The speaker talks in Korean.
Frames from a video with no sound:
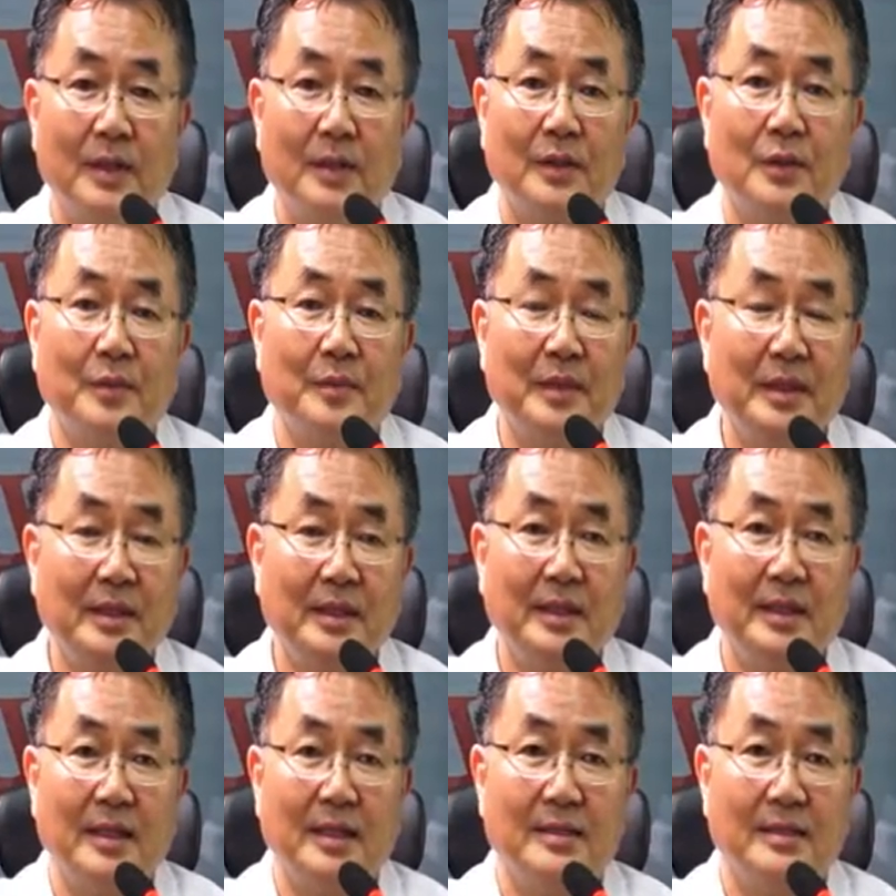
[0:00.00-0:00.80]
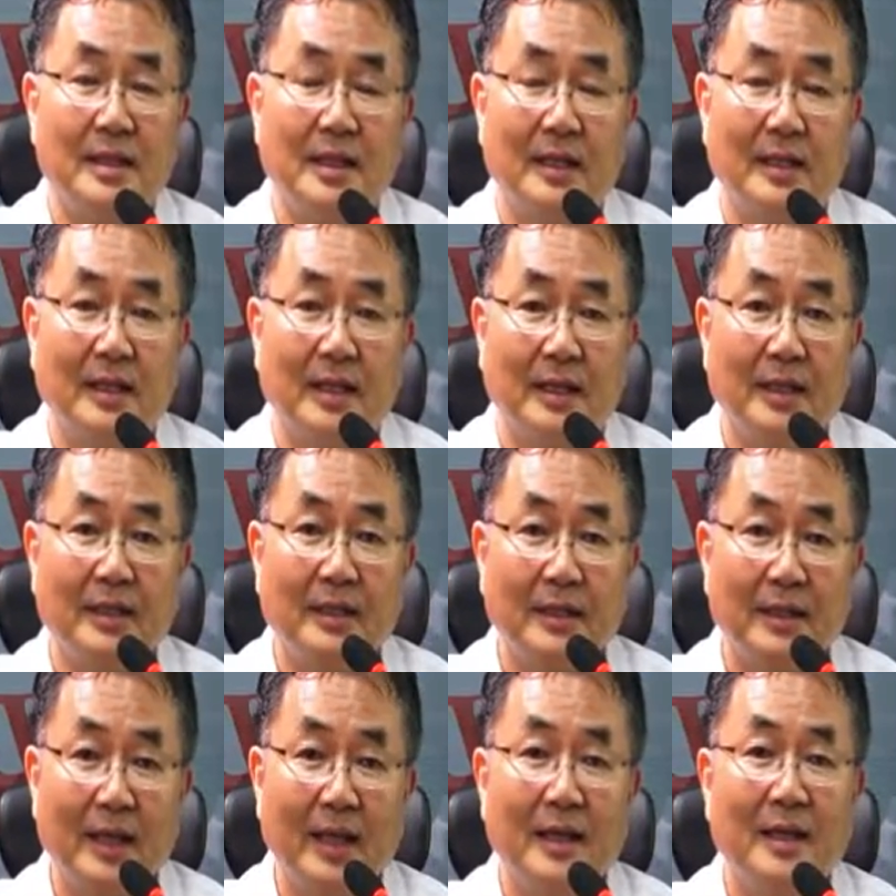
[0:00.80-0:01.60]
또 미팅에서 할 때는
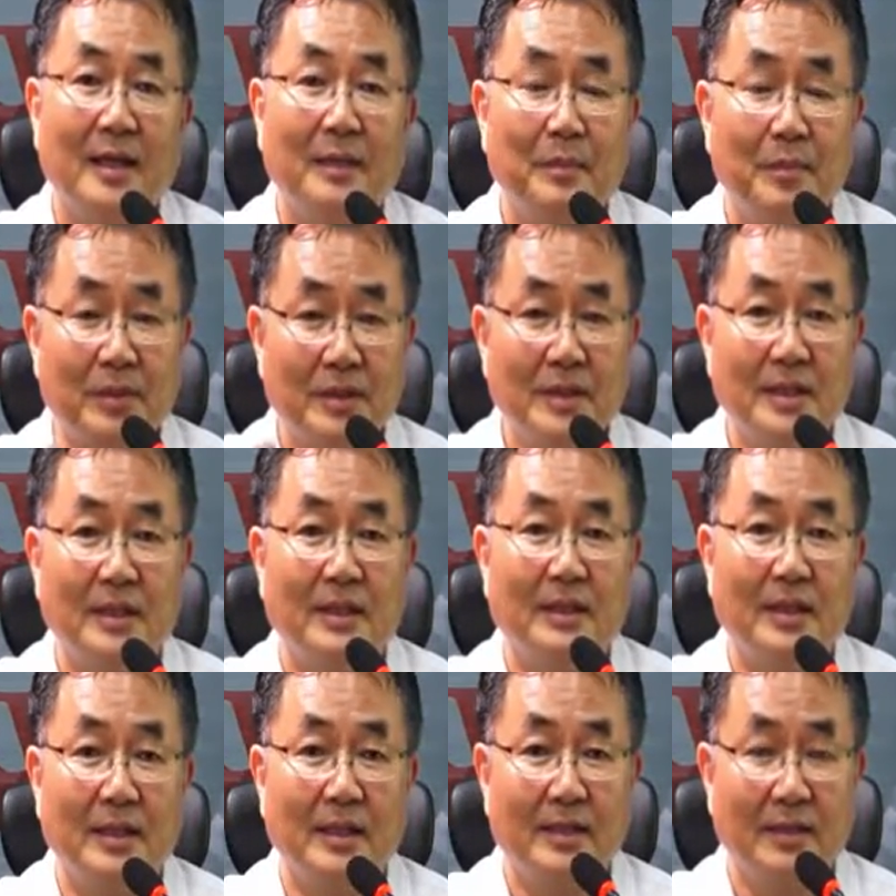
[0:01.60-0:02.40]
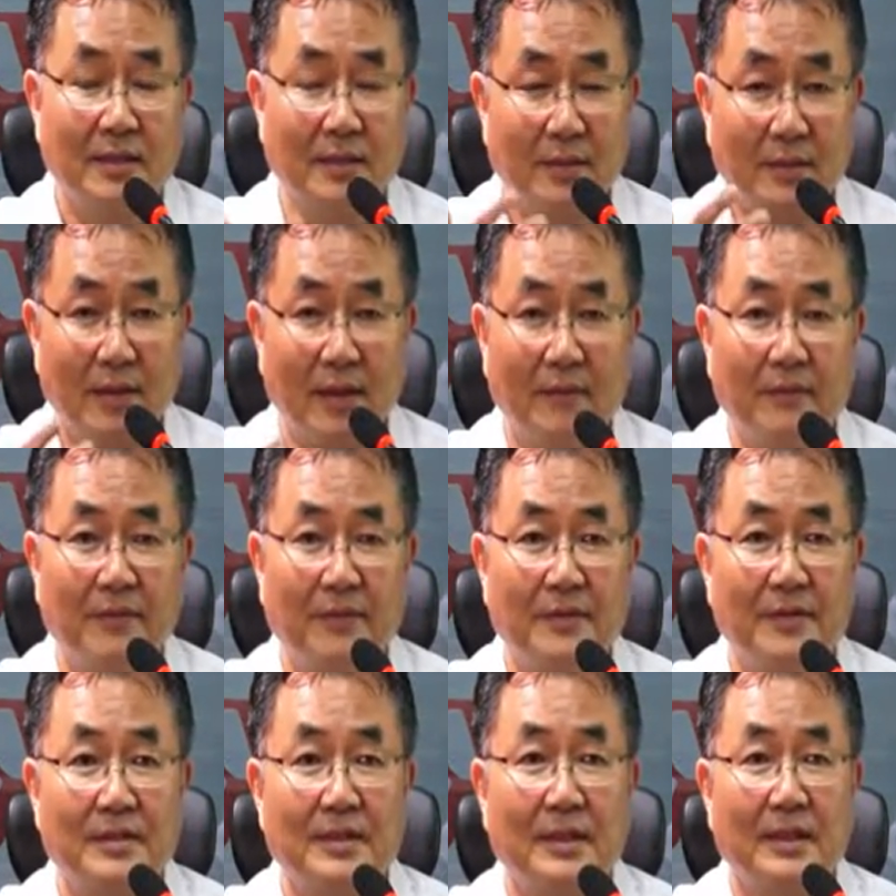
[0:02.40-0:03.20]
텔레 프레젠테이션
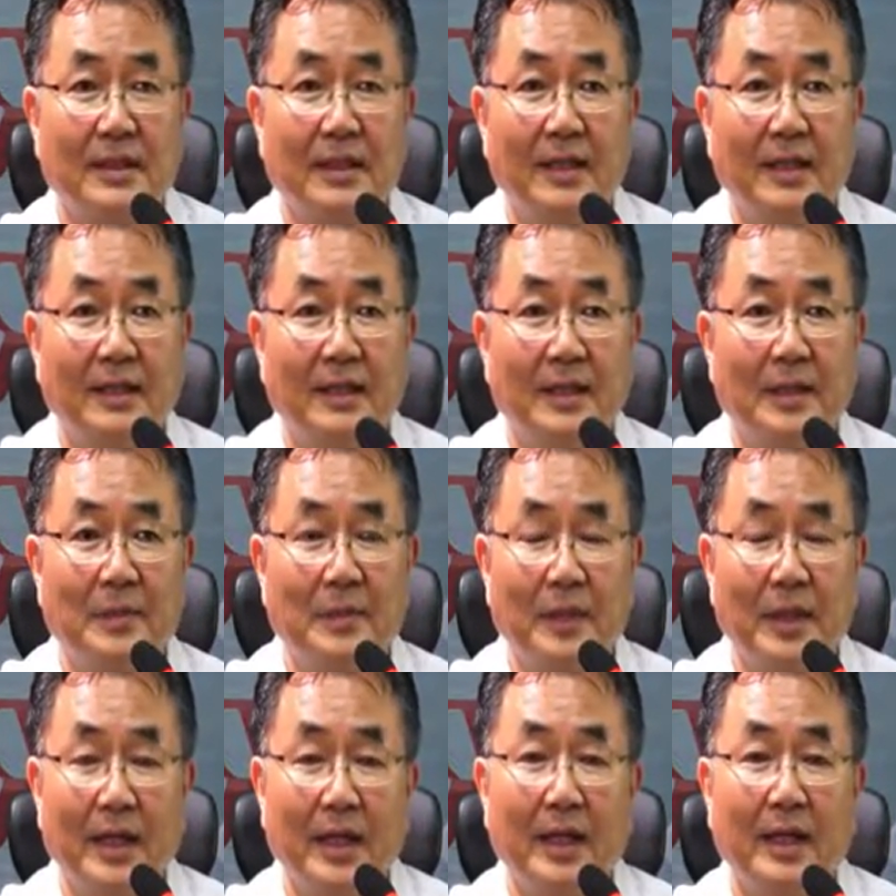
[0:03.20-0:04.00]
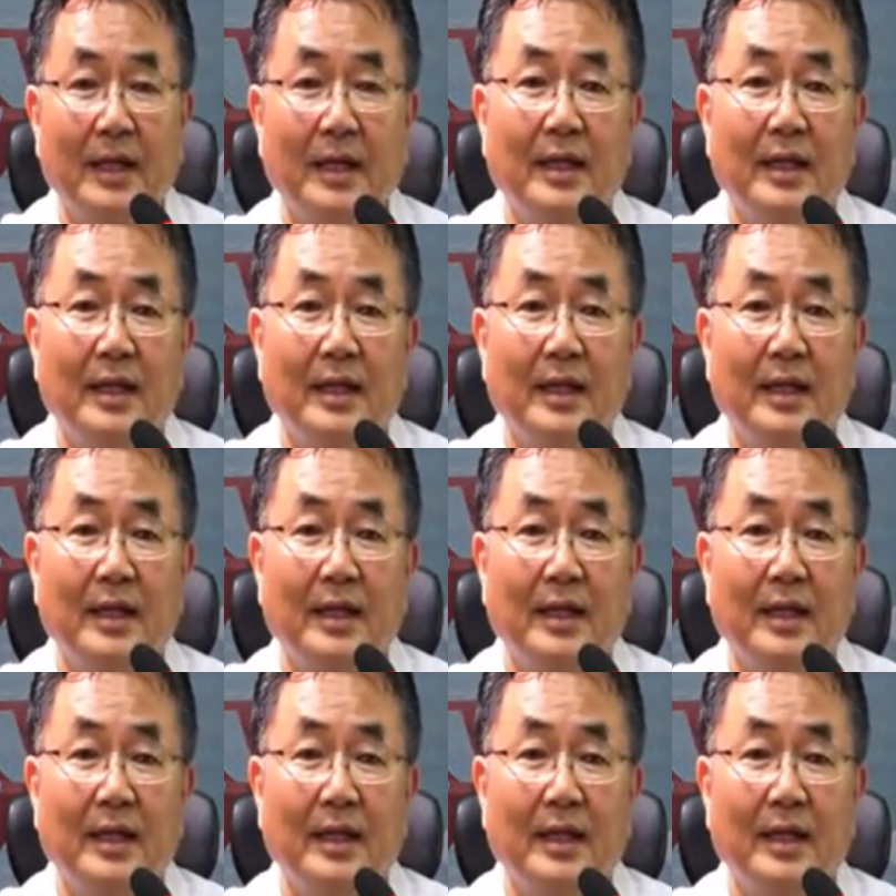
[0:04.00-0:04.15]
컨퍼런스가 되기 때문에